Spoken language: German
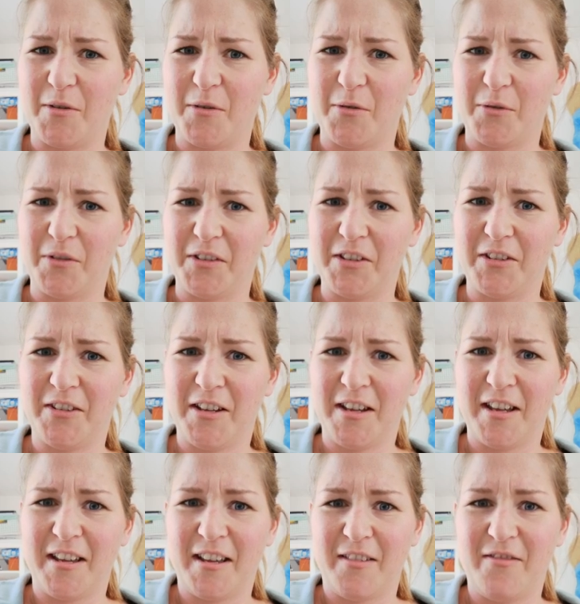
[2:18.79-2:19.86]
Und
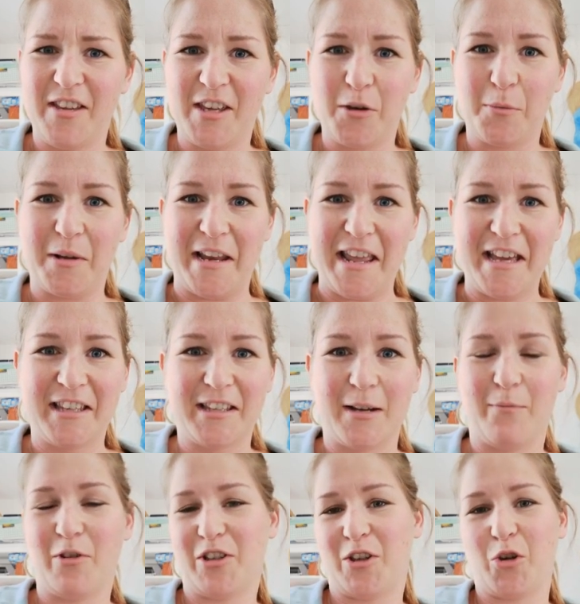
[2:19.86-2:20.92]
wie ich überlegt
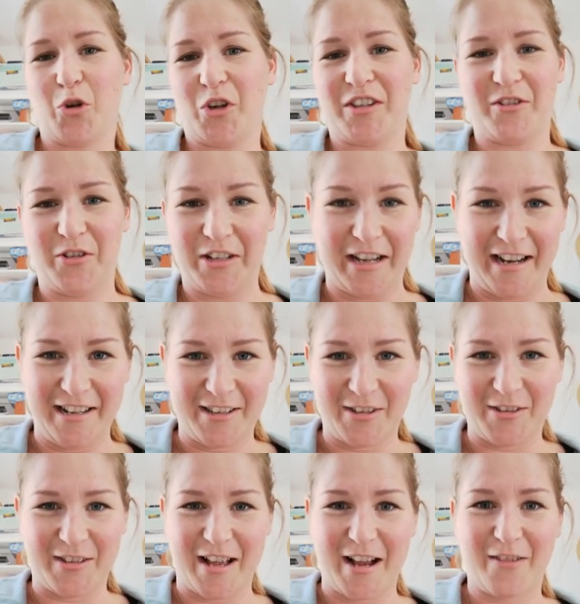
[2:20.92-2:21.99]
habe, was ich euch da heute alles
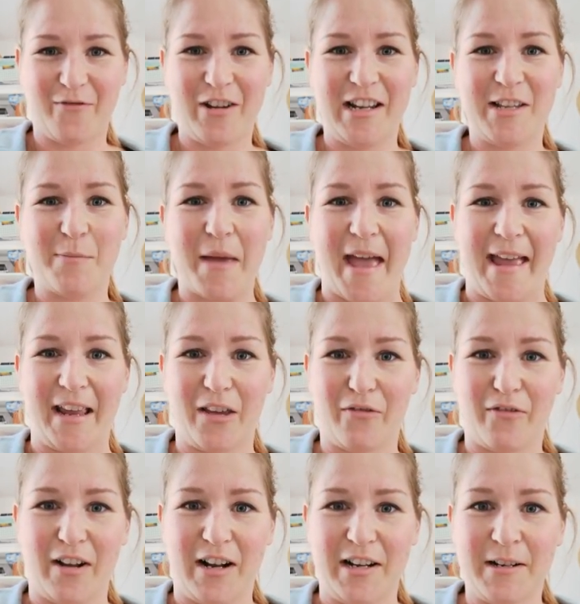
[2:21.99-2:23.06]
so sagen will, ist mir
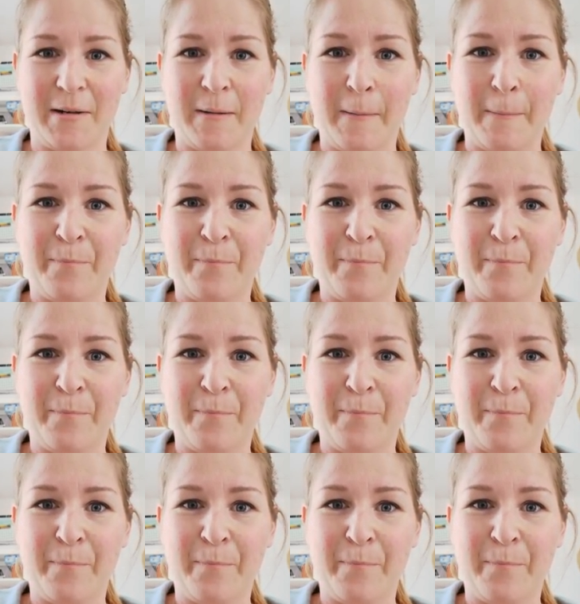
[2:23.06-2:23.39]
eingefallen,